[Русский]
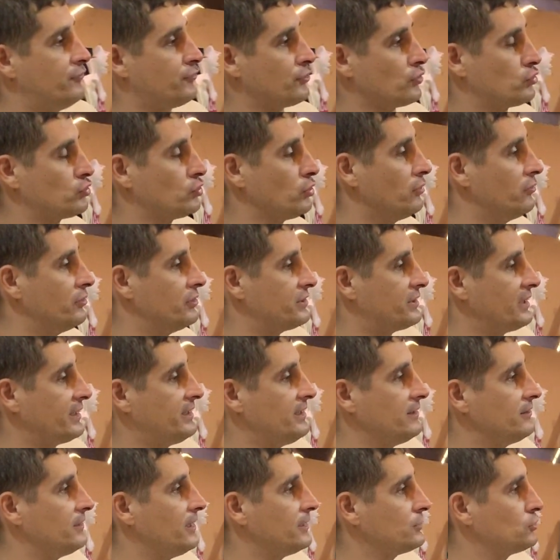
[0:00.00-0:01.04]
фруктовые
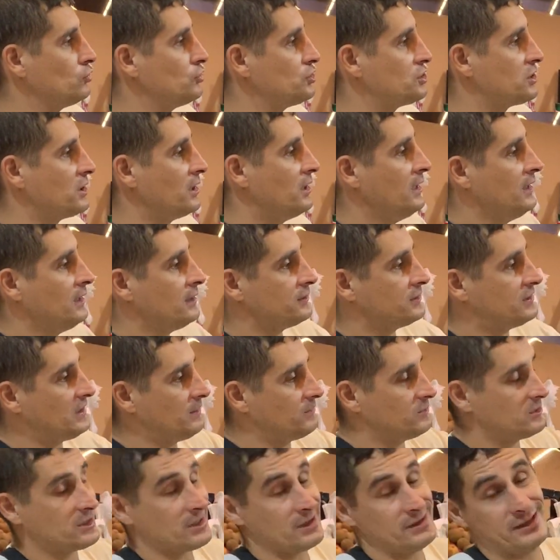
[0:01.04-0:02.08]
такие лоточки,
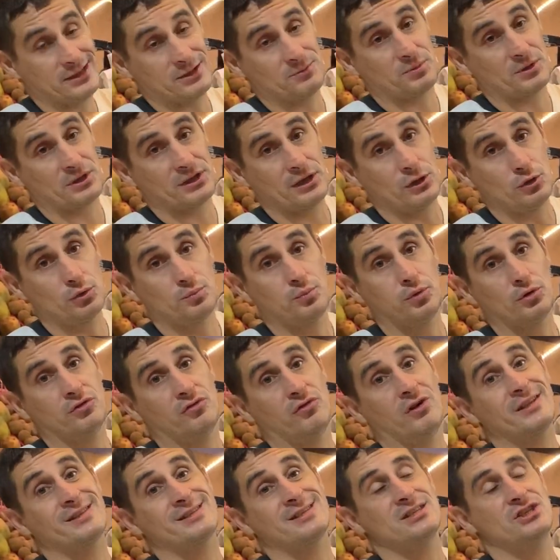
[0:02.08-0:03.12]
там гранат продают по
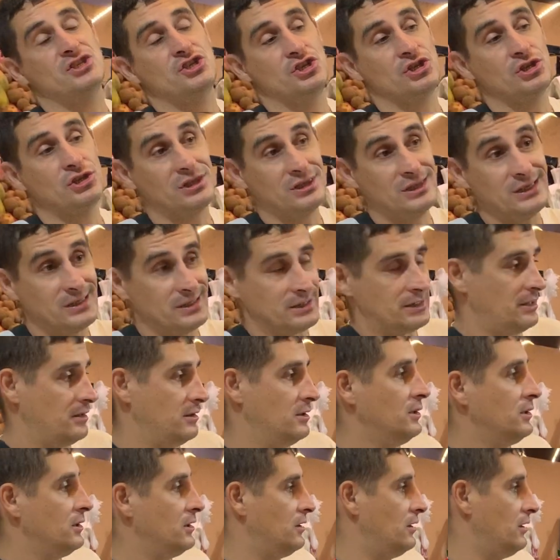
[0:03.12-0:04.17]
24 э,
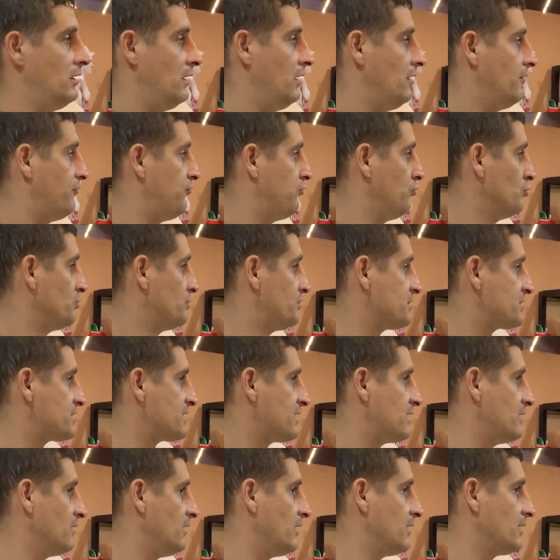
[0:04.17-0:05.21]
а, фунта
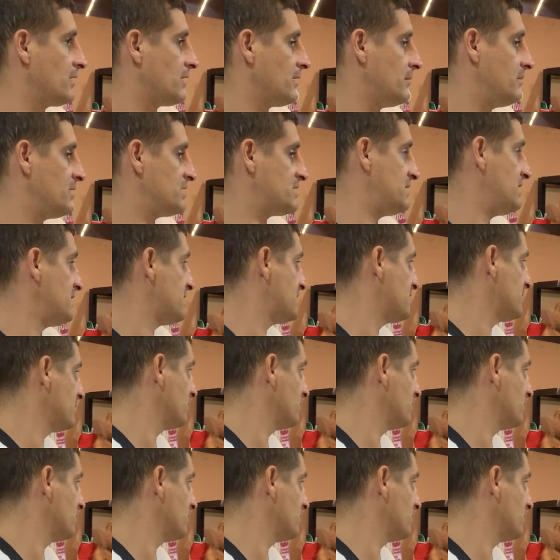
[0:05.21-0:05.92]
за килограмм, а здесь